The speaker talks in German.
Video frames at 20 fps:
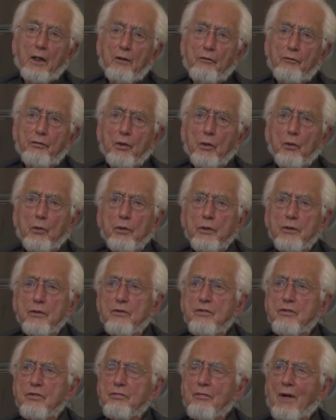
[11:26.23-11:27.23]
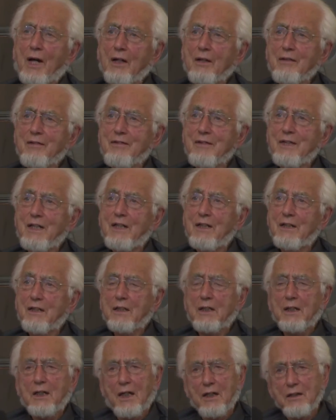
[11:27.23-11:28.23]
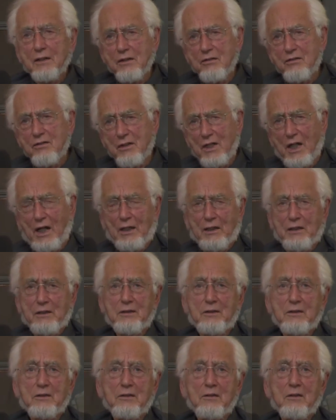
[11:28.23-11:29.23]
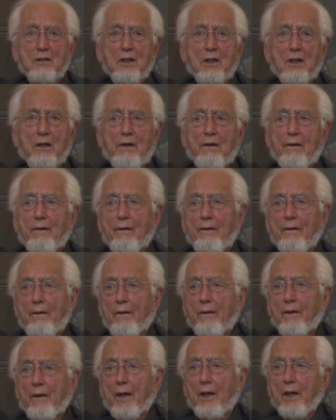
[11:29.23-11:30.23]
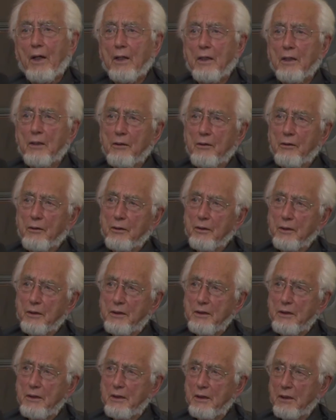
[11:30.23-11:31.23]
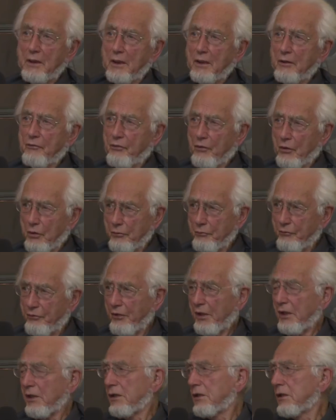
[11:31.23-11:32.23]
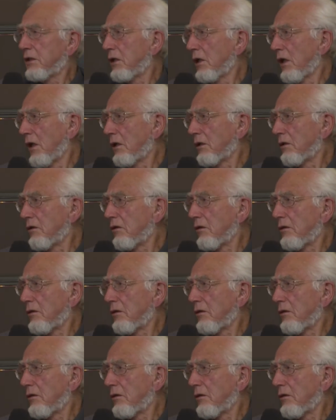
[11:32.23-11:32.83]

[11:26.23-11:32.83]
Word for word: Für uns war es nicht ganz leicht, äh, die Reformfähigkeit